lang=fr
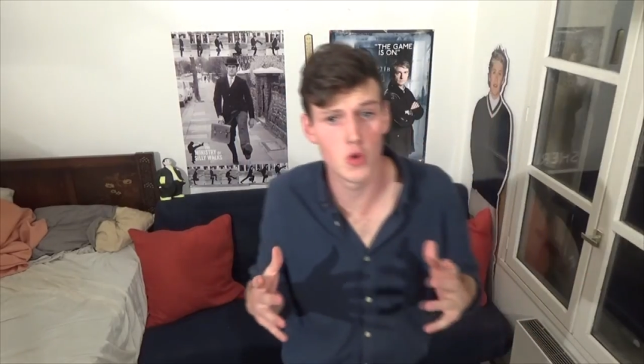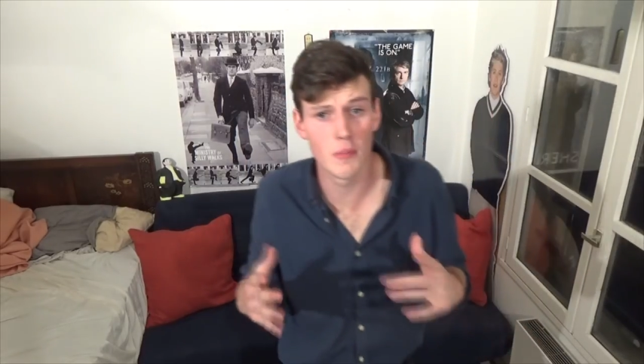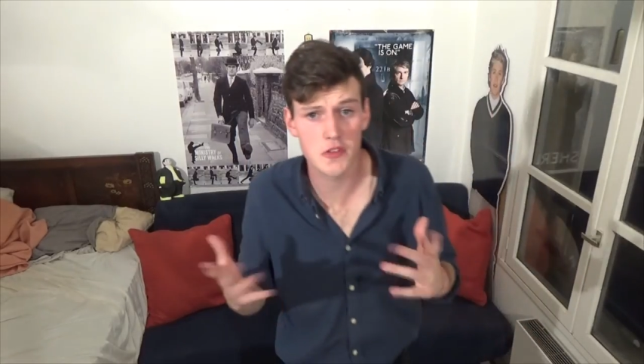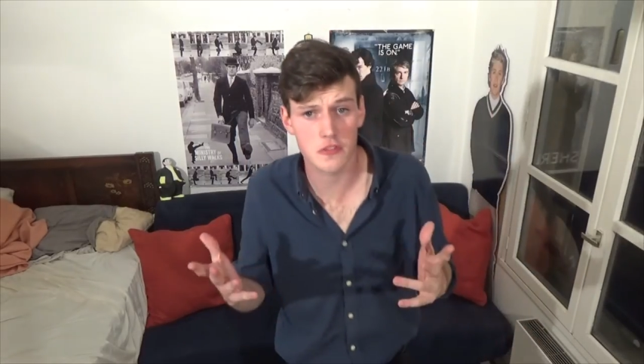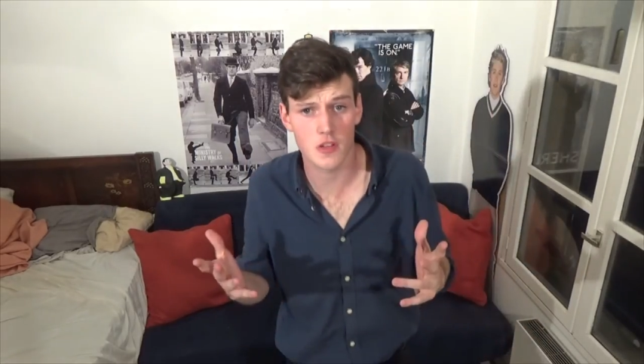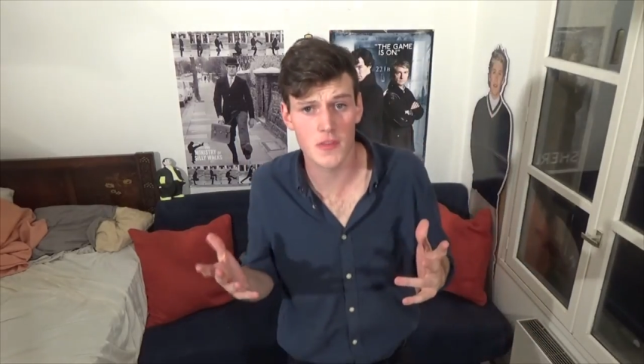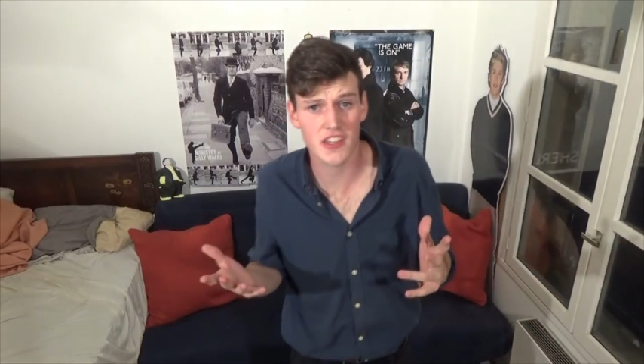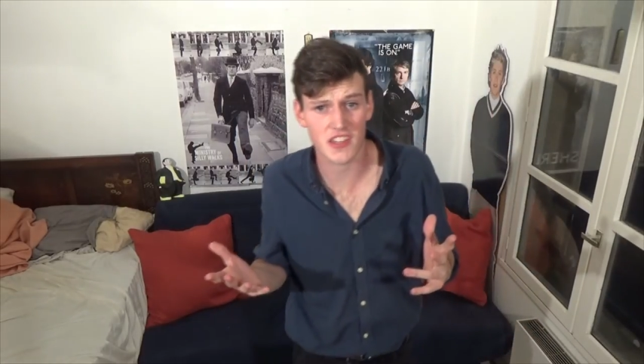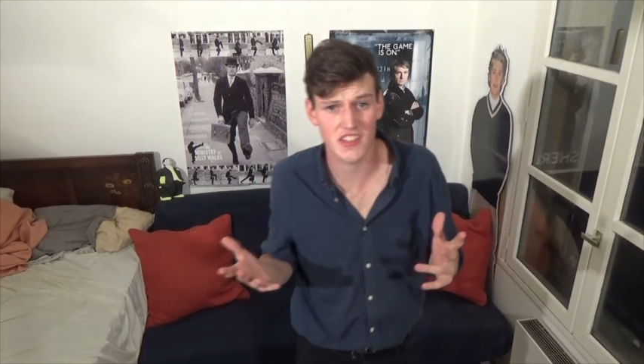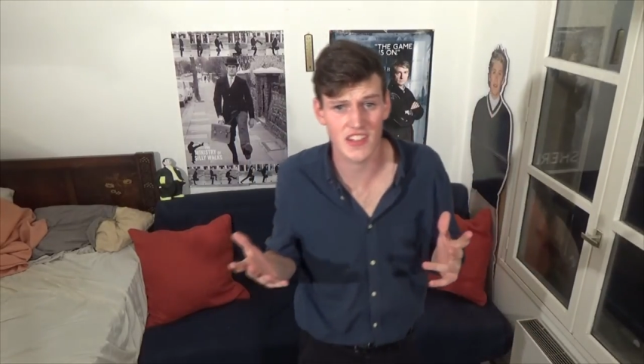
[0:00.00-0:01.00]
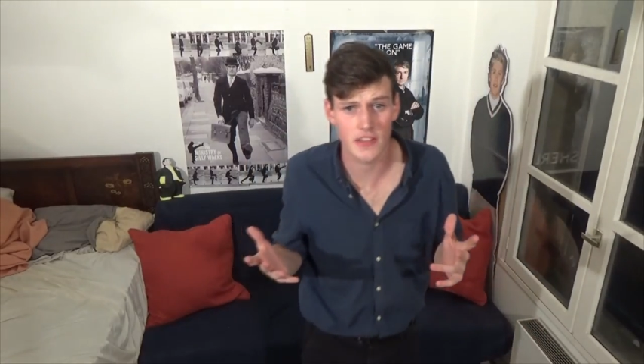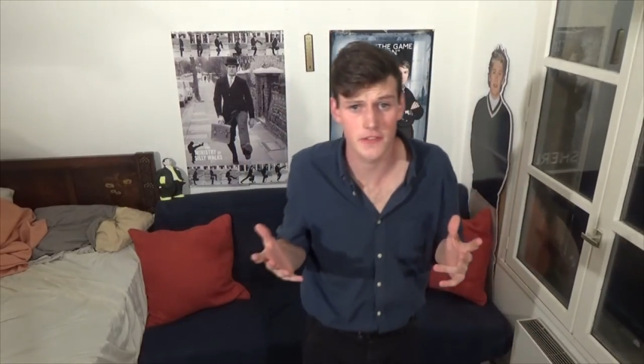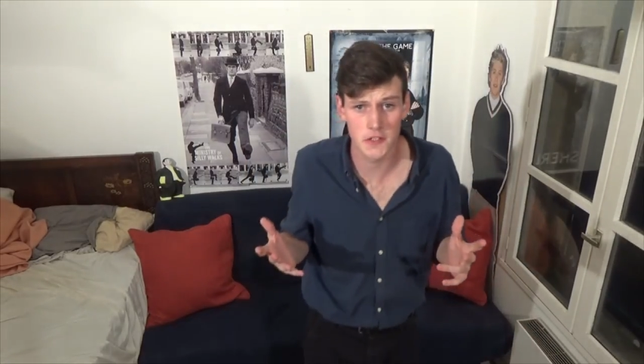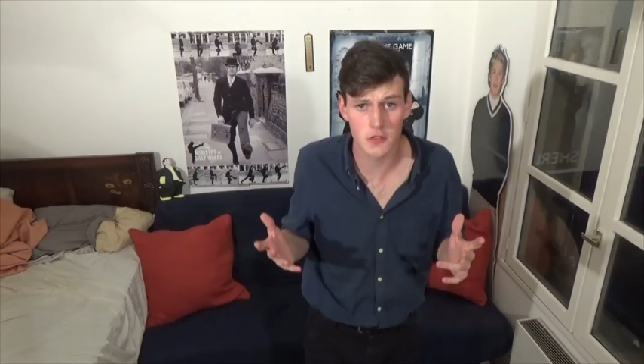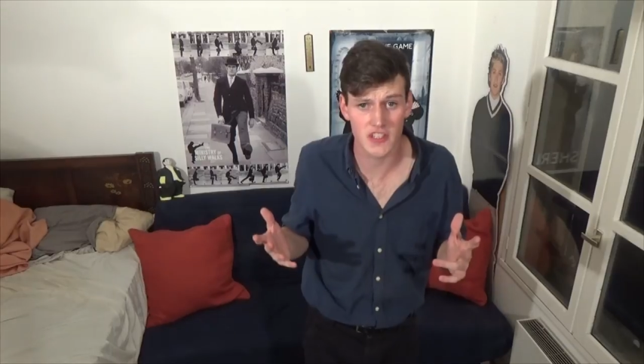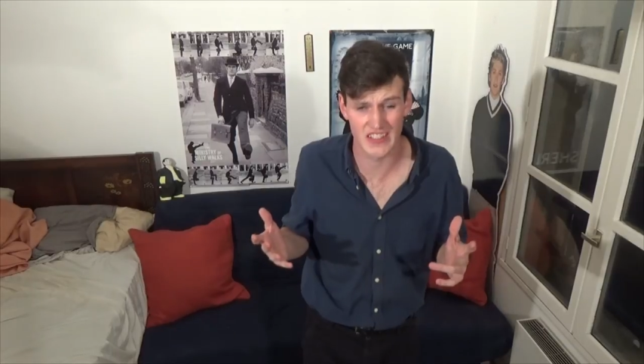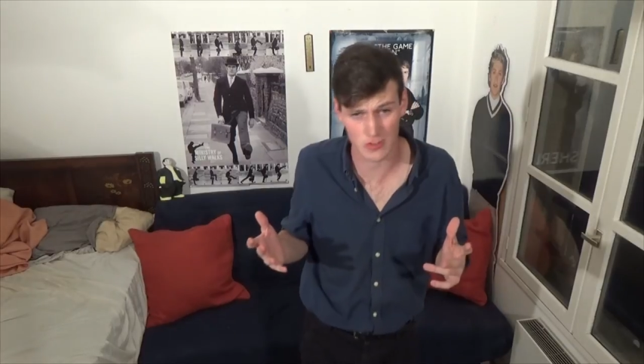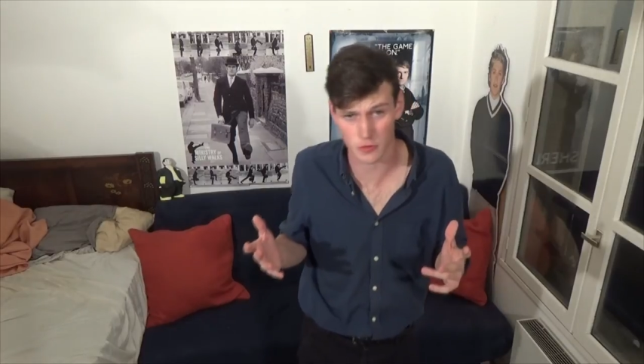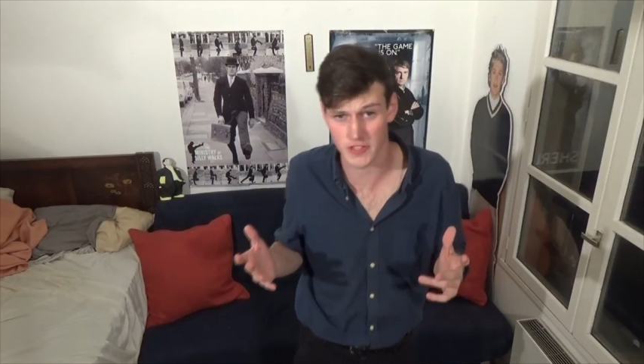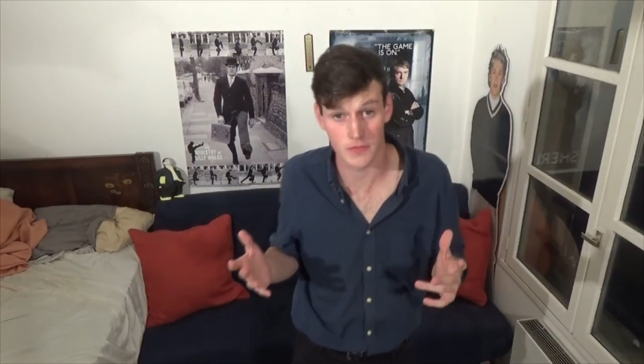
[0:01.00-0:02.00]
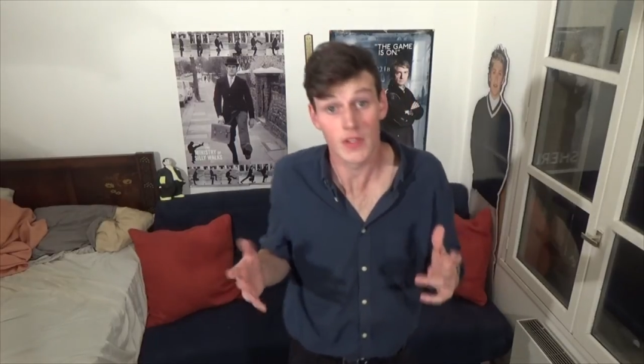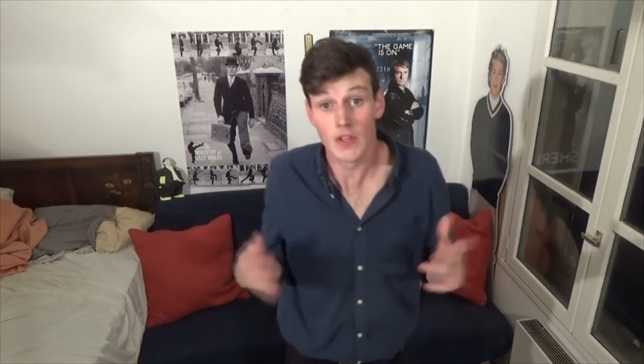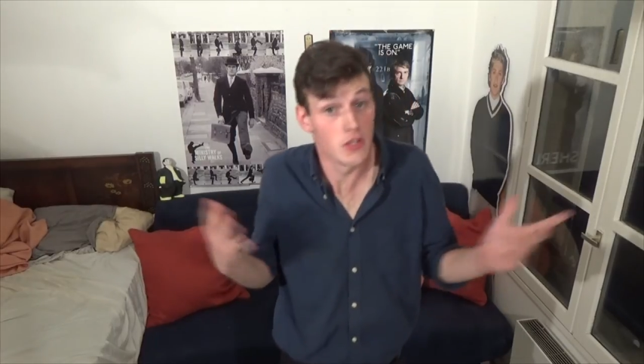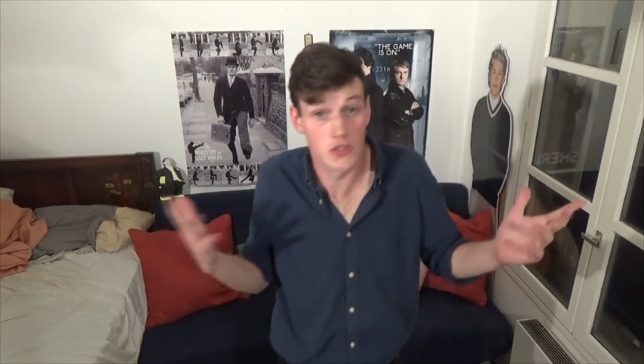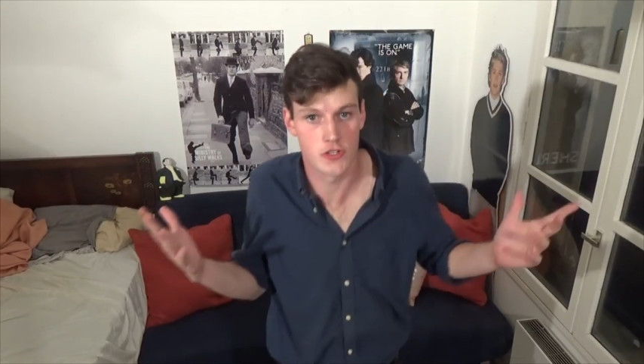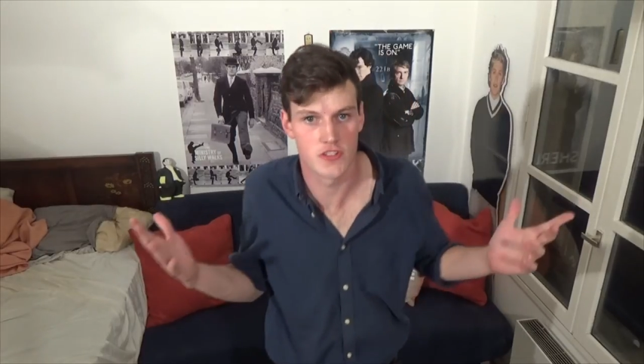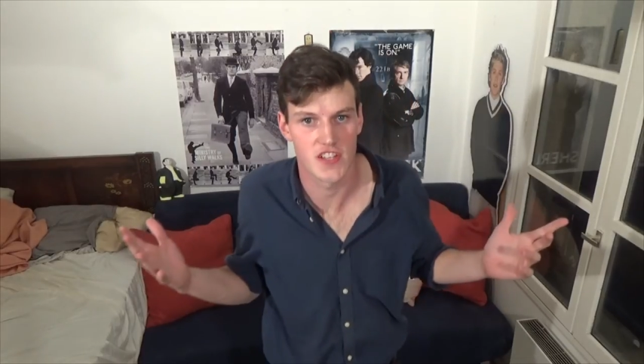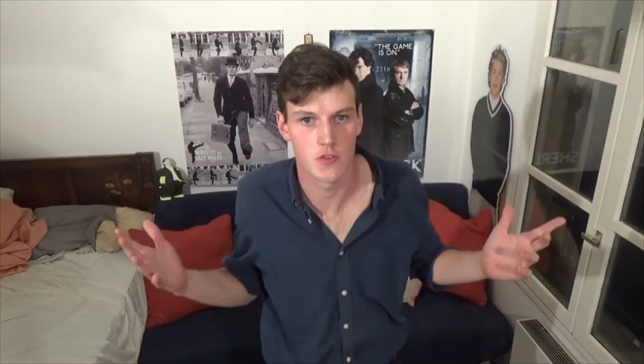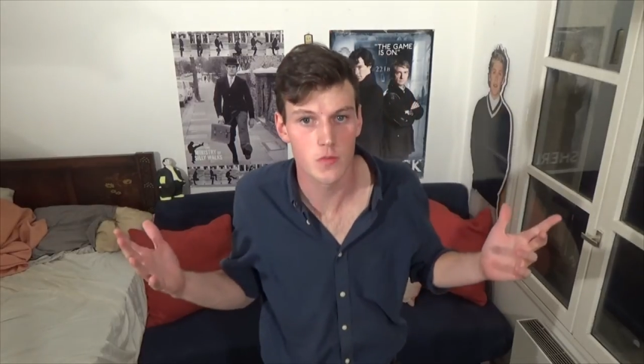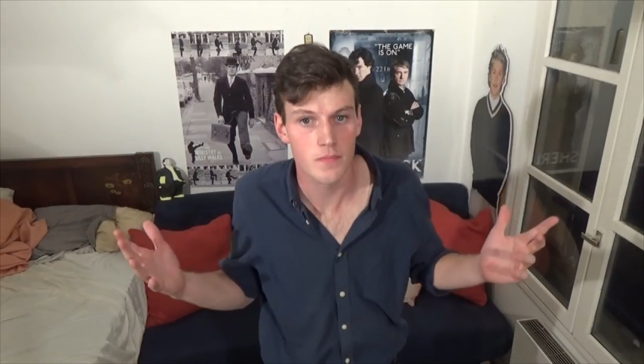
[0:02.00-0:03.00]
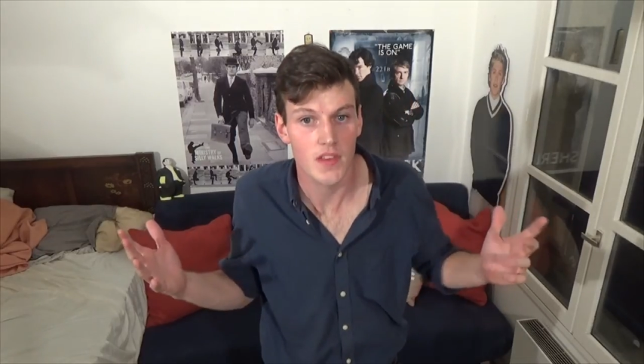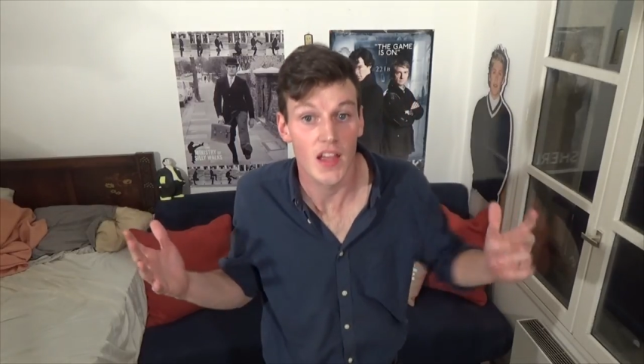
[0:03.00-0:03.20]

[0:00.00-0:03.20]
où Mathieu Sommet critique les vidéos qu'il a trouvées je ne sais où,